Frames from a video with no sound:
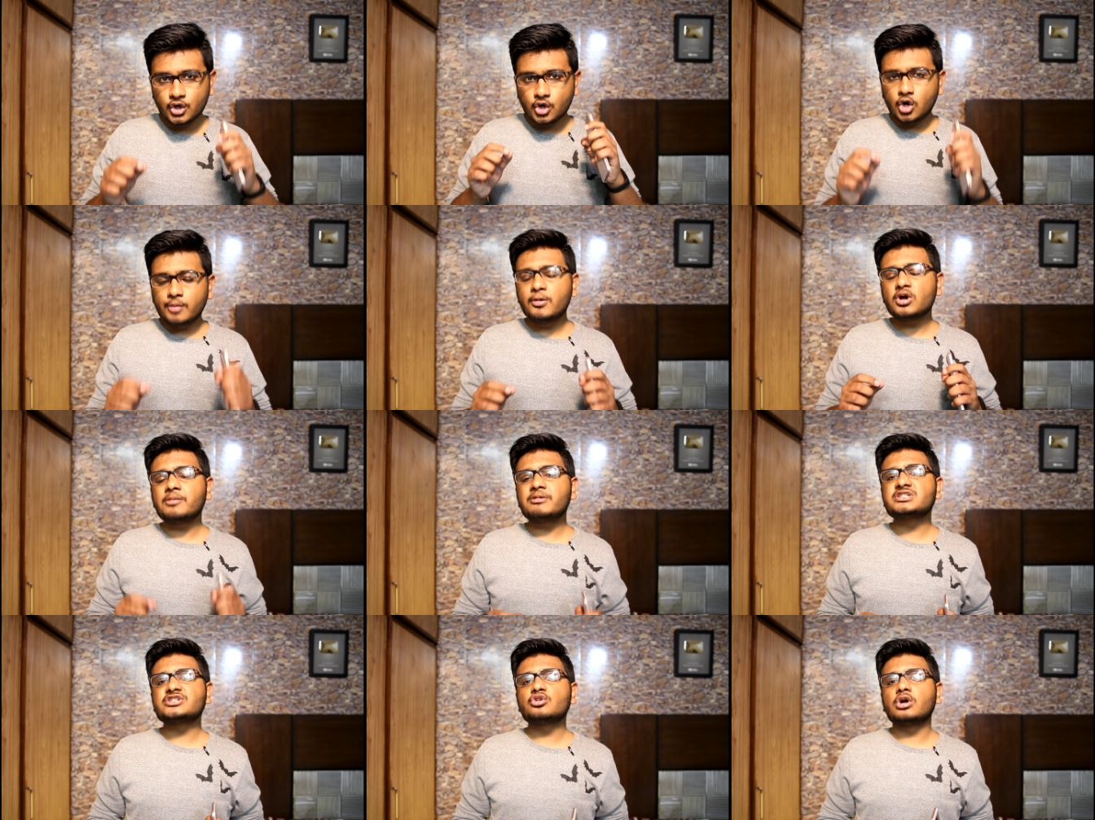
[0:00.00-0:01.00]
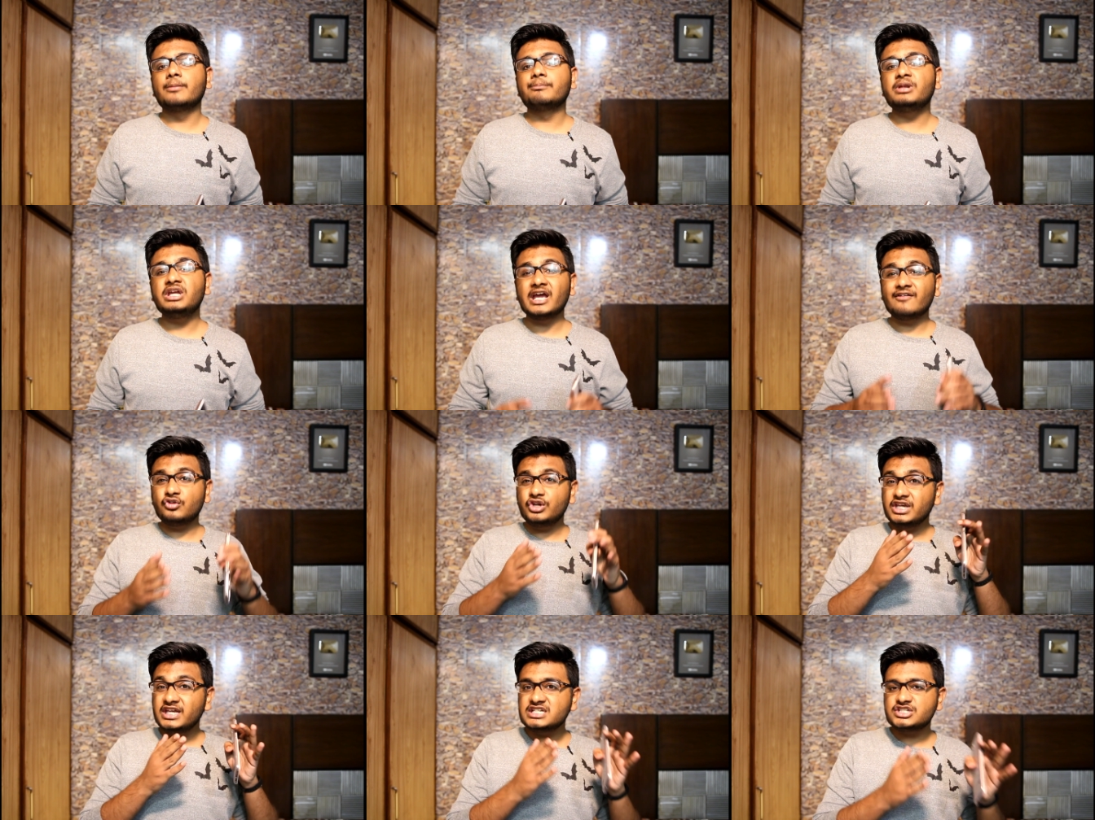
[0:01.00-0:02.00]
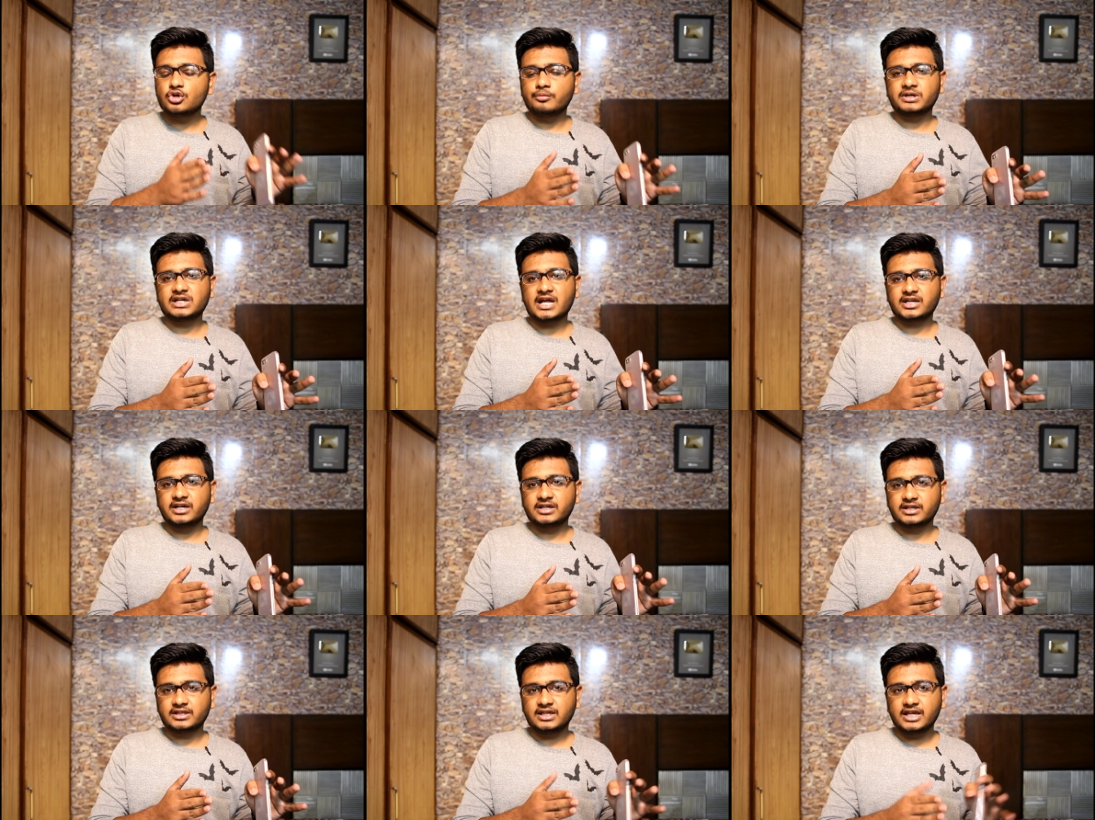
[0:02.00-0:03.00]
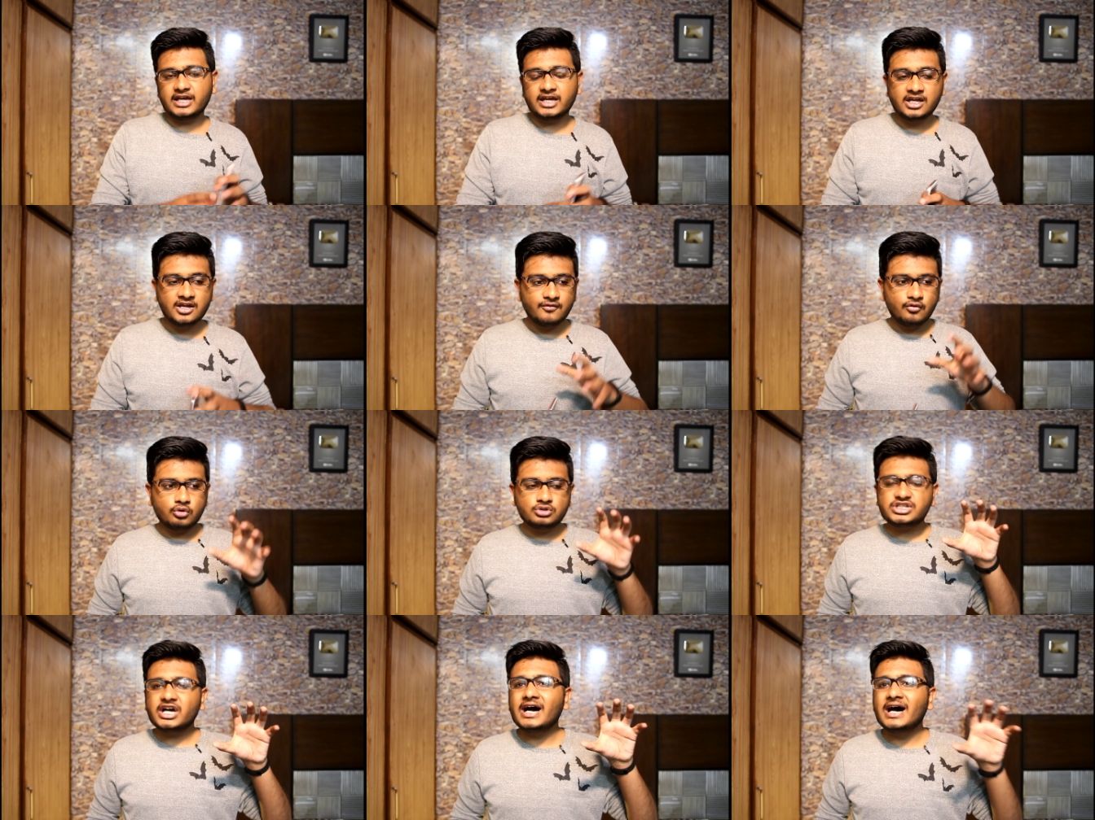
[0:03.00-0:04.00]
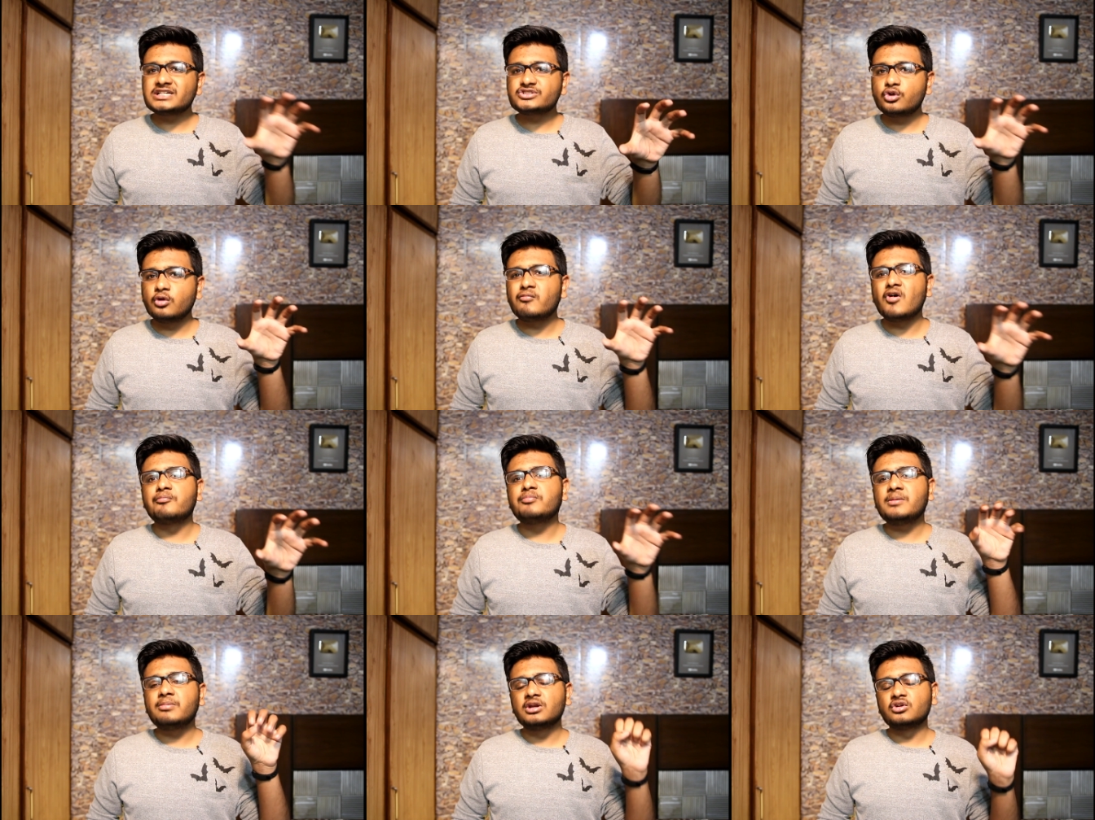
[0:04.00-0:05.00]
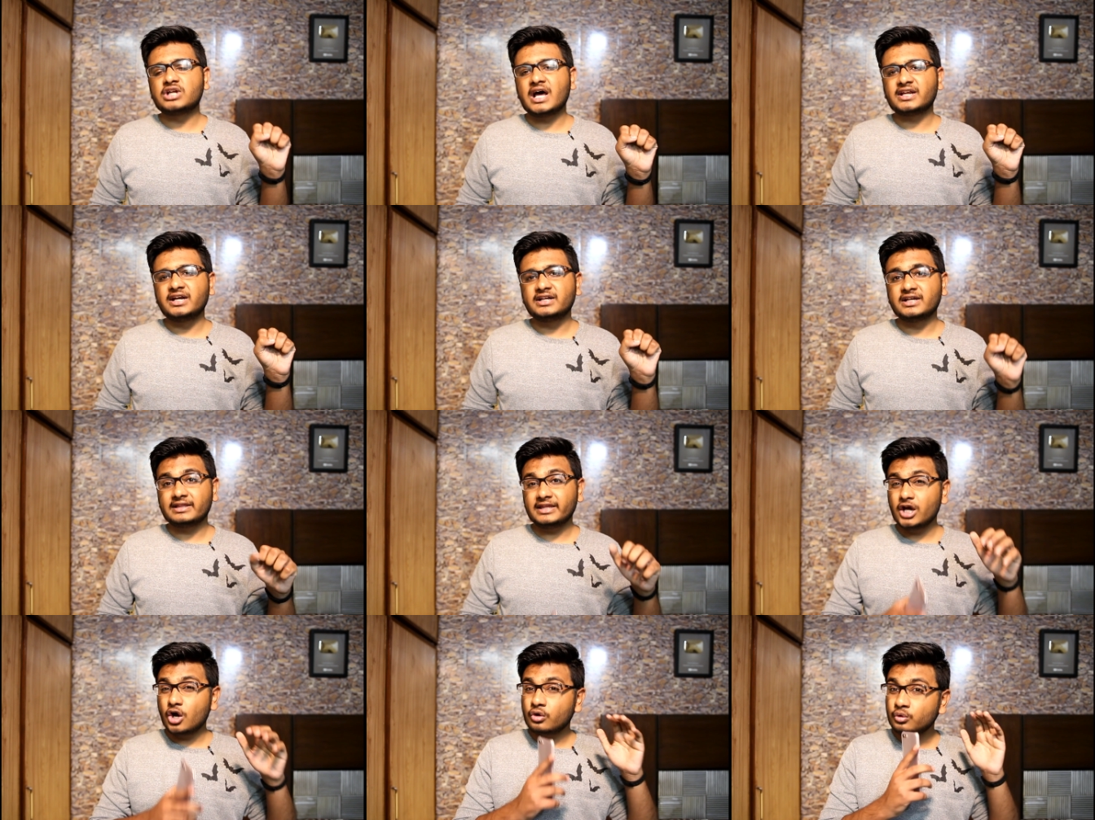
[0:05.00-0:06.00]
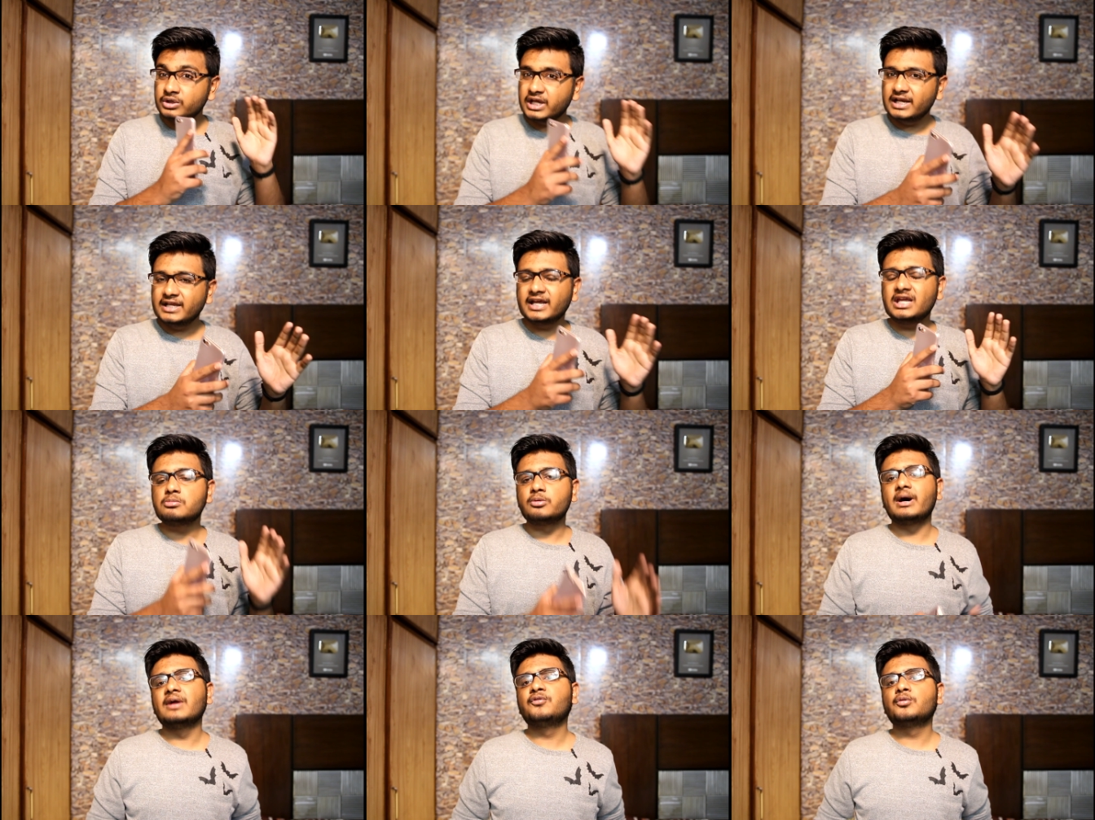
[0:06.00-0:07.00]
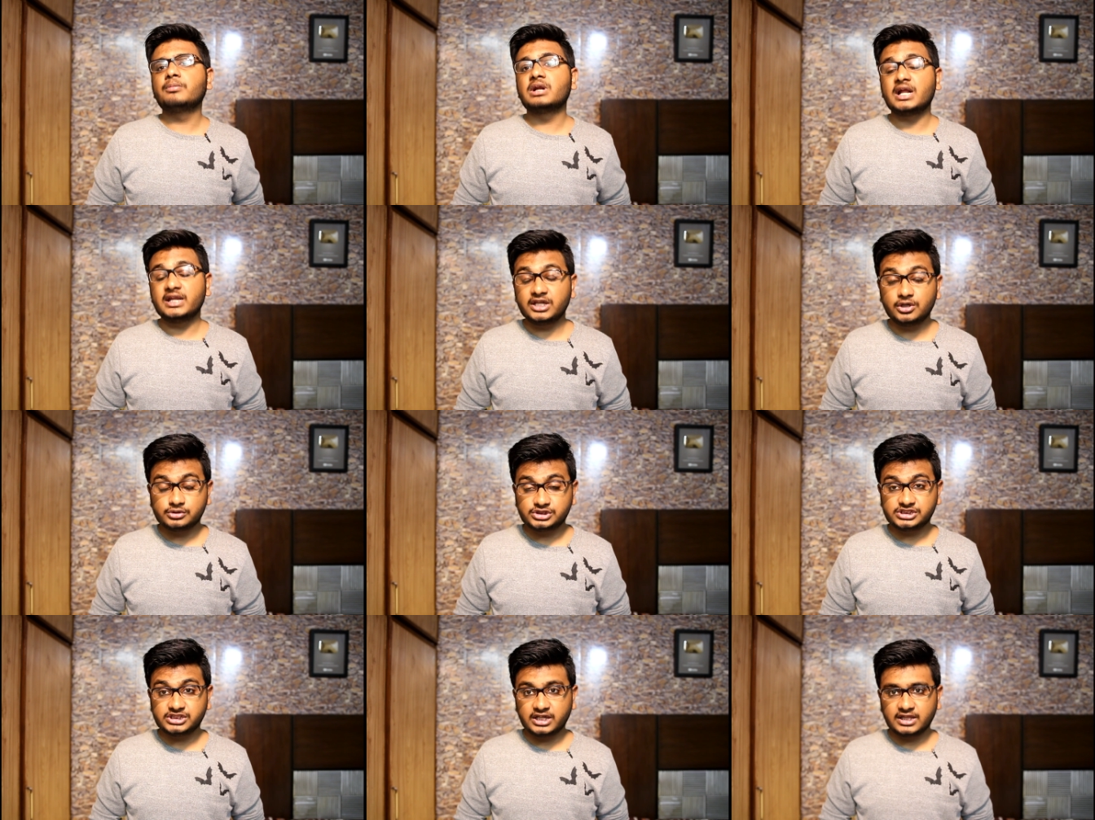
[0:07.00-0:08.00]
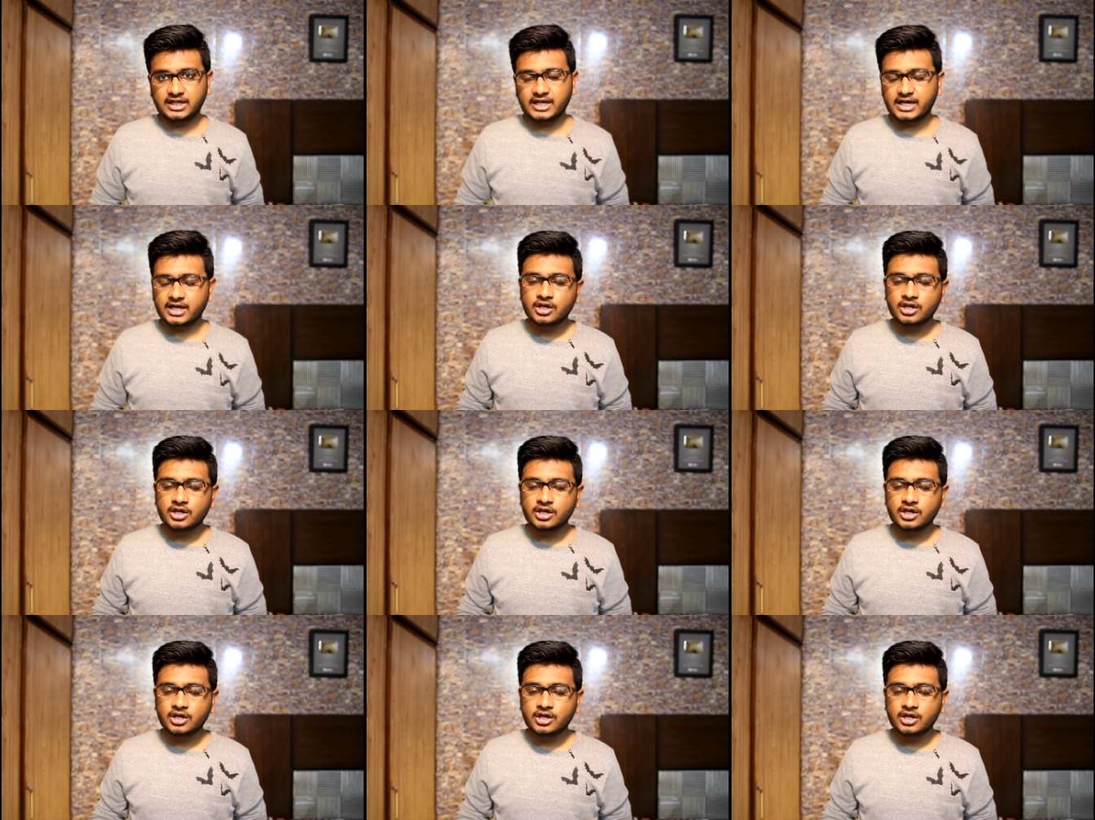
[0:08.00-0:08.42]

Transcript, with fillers: ओप्पो के पीछे जो कंपनी है वो नीच के ऊपर टारगेट करती है वो कुछ खास ग्रुप ऑफ पीपल को टारगेट करती है और उनके लिए ही मोबाइल फोन बनाने की कोशिश करती है